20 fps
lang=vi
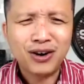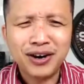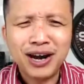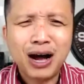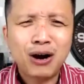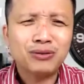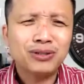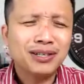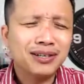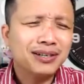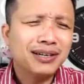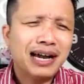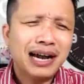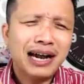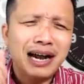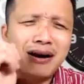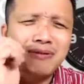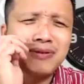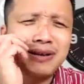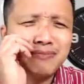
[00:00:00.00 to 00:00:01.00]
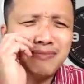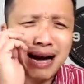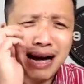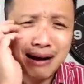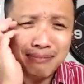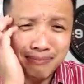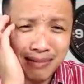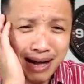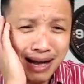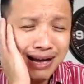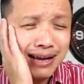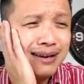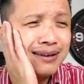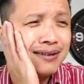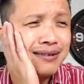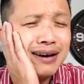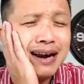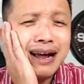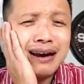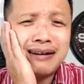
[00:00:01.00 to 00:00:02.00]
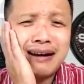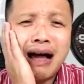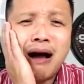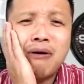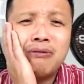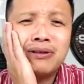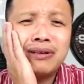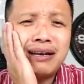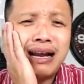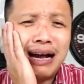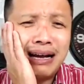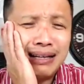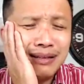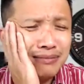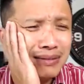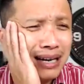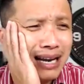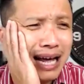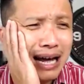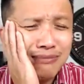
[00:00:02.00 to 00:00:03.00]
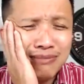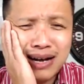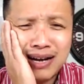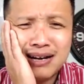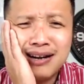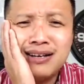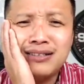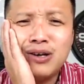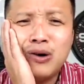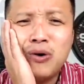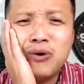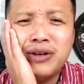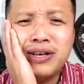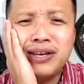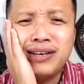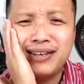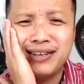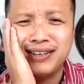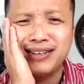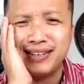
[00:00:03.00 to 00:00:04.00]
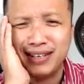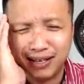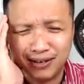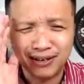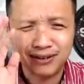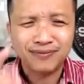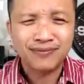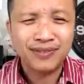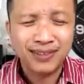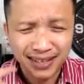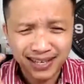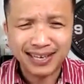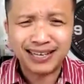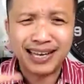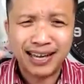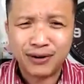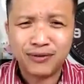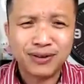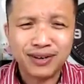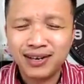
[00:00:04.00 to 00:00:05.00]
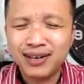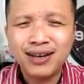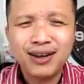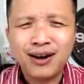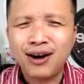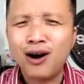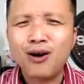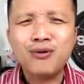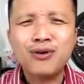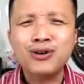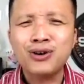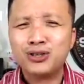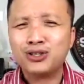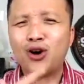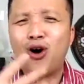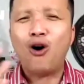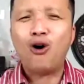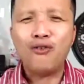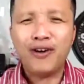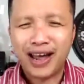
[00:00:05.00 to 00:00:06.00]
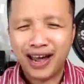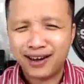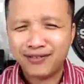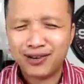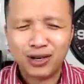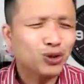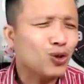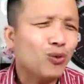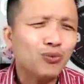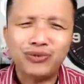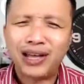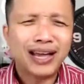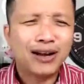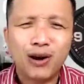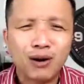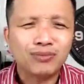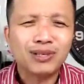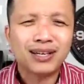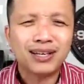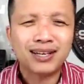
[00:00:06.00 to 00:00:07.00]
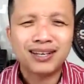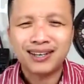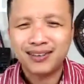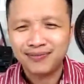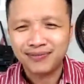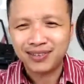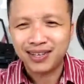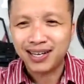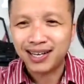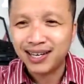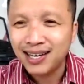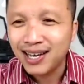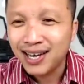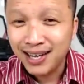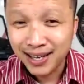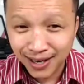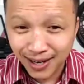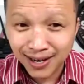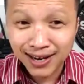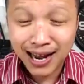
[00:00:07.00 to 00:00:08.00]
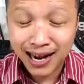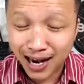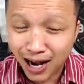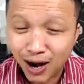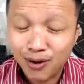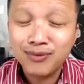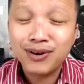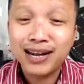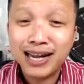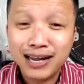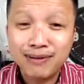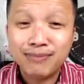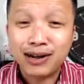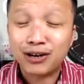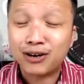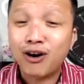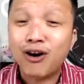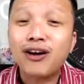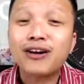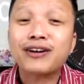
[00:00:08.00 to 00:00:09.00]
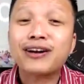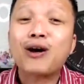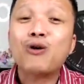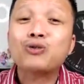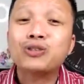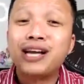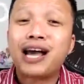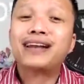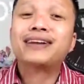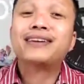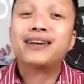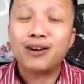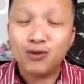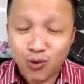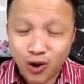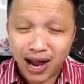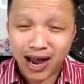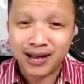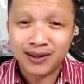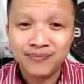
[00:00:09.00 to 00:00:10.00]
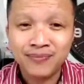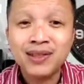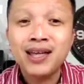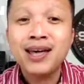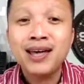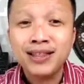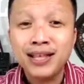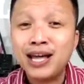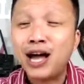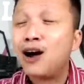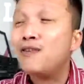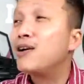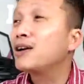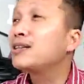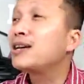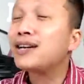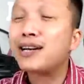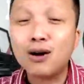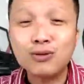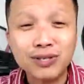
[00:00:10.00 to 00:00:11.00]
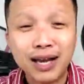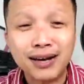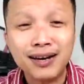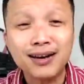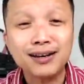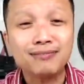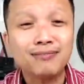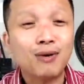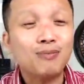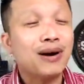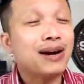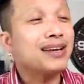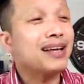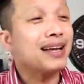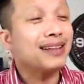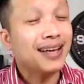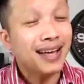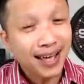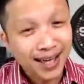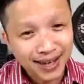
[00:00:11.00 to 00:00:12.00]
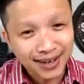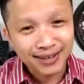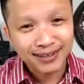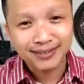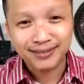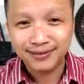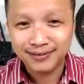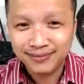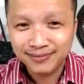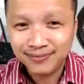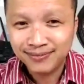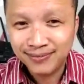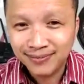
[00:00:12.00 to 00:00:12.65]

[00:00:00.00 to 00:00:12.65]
và khi họ đau thì người đàn ông nói bà mẹ thì nó đang đau thế này thì mình làm ăn hứng thú gì hiểu không kiểu họ không có được trọn vẹn mà tốn tiền không thích cho nên đàn ông khi mà có rau sạch ở ngoài thì họ vẫn thích rau sạch hơn bóc bánh trả tiền